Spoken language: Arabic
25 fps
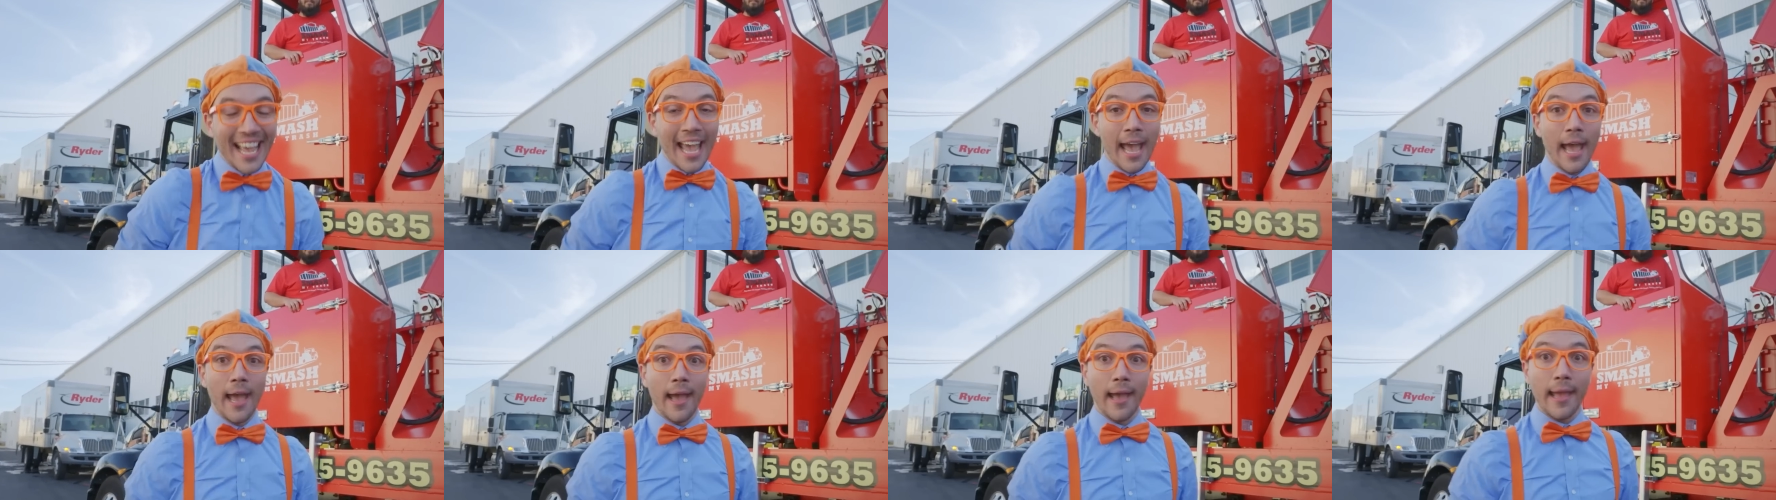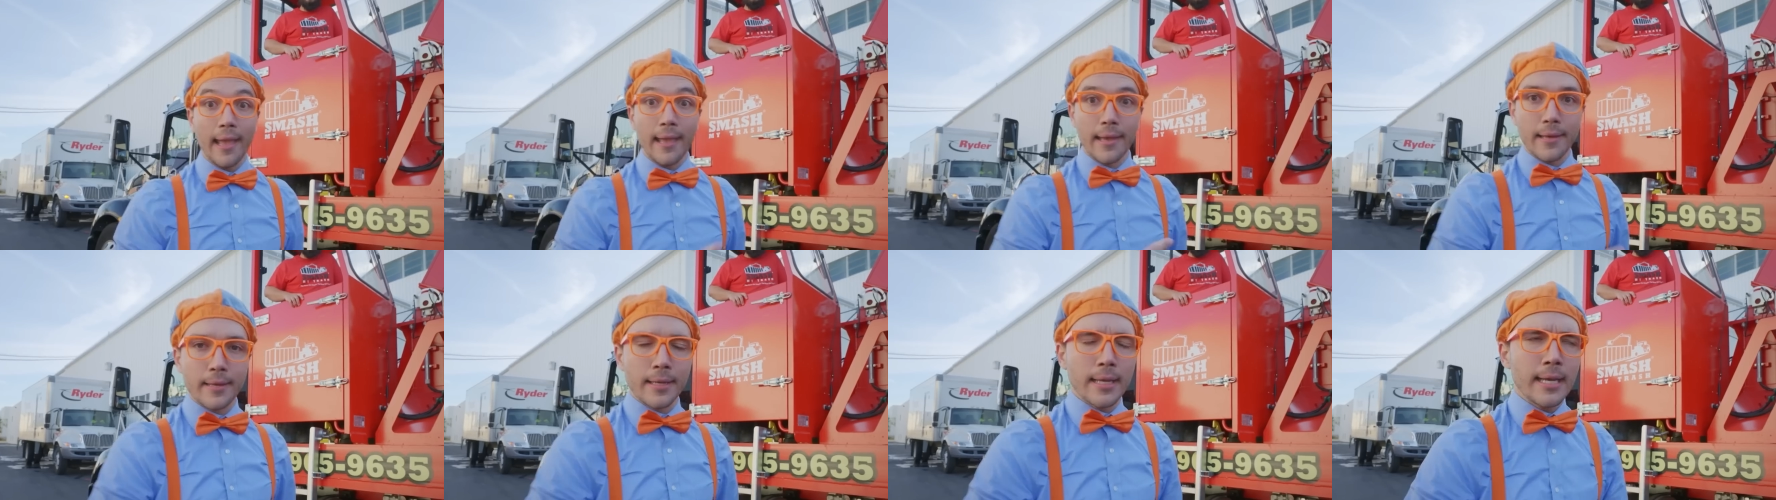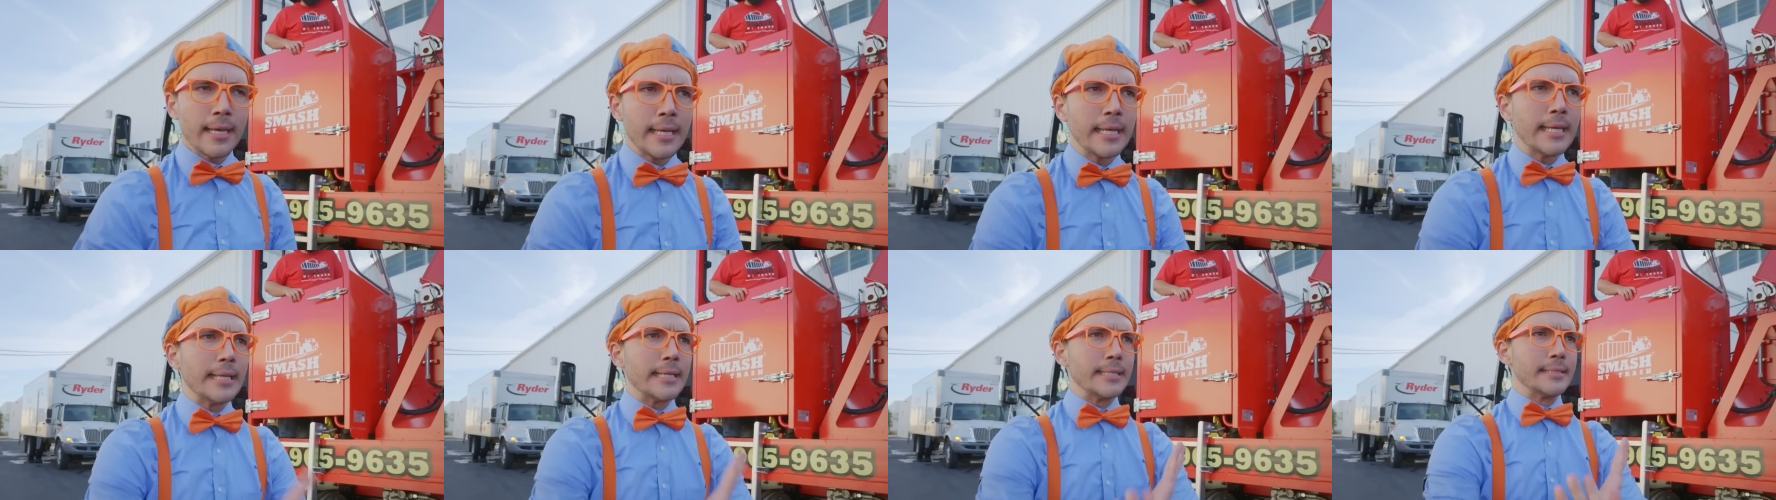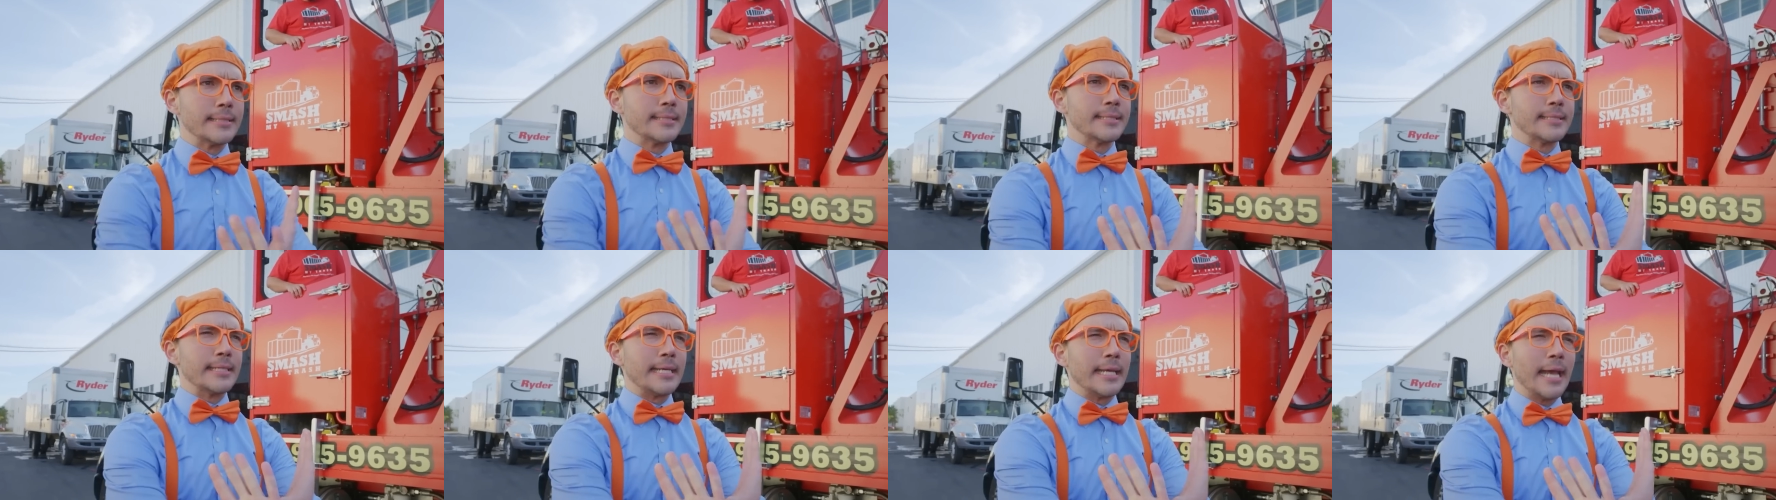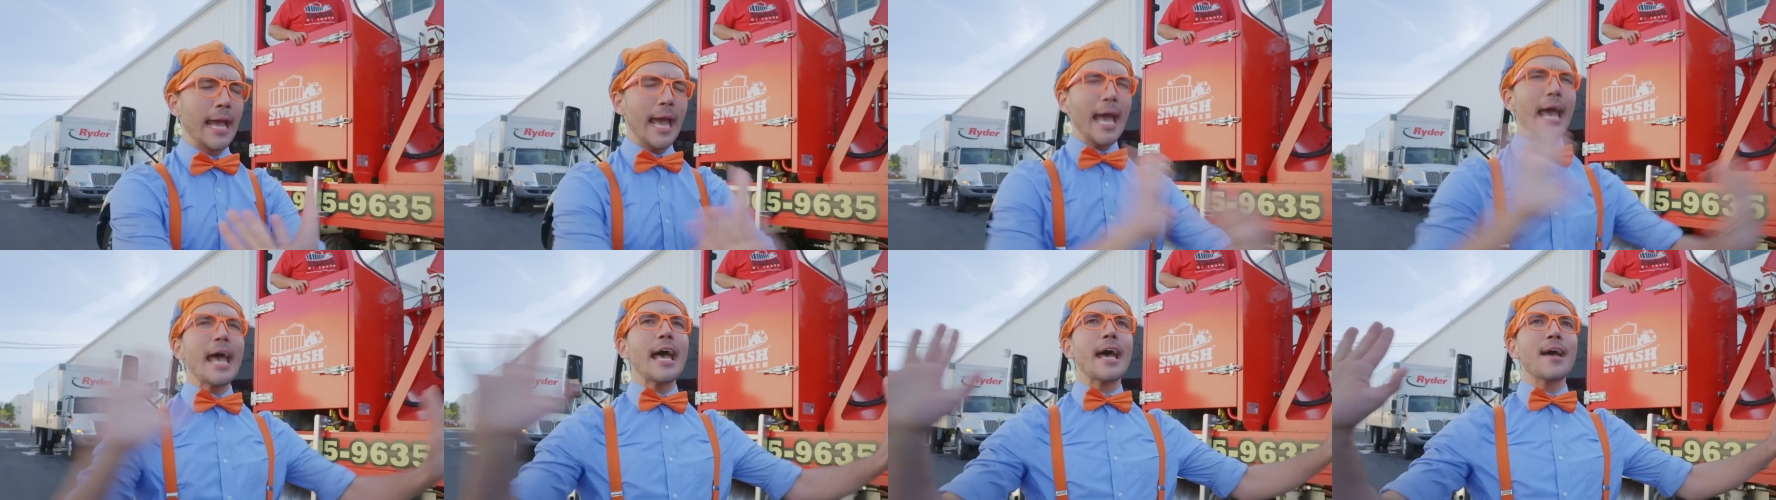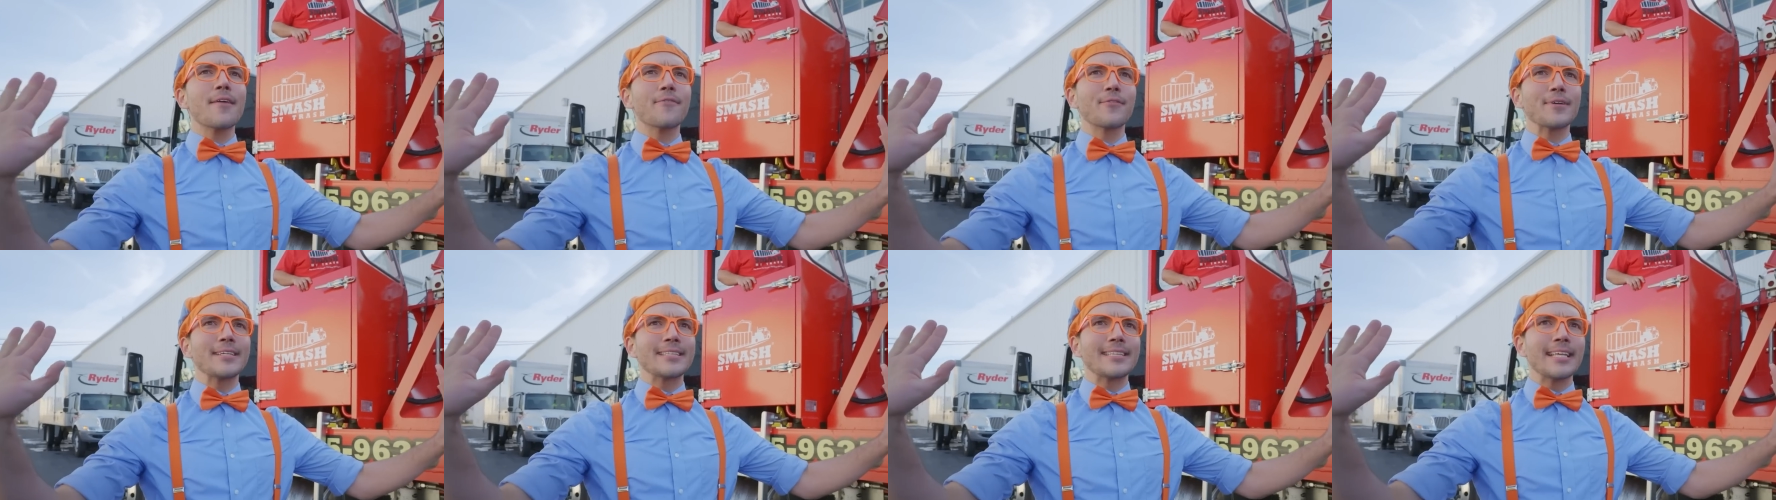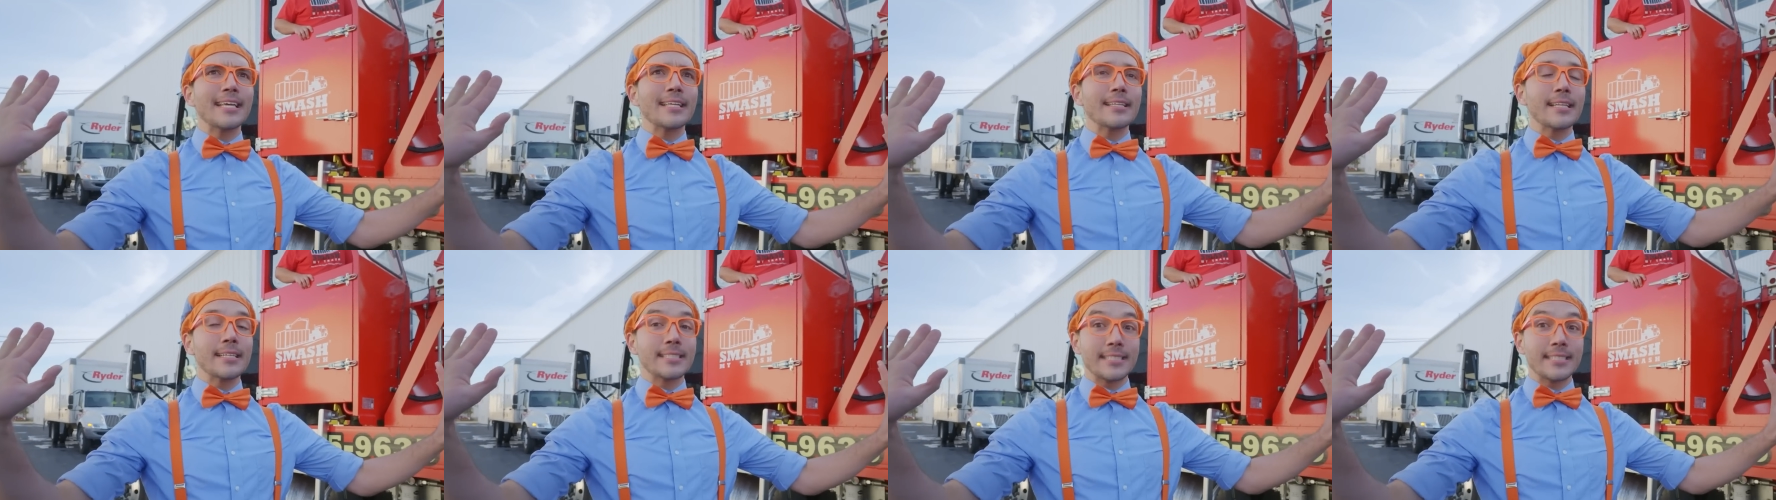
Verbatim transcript: و يرى كل شيء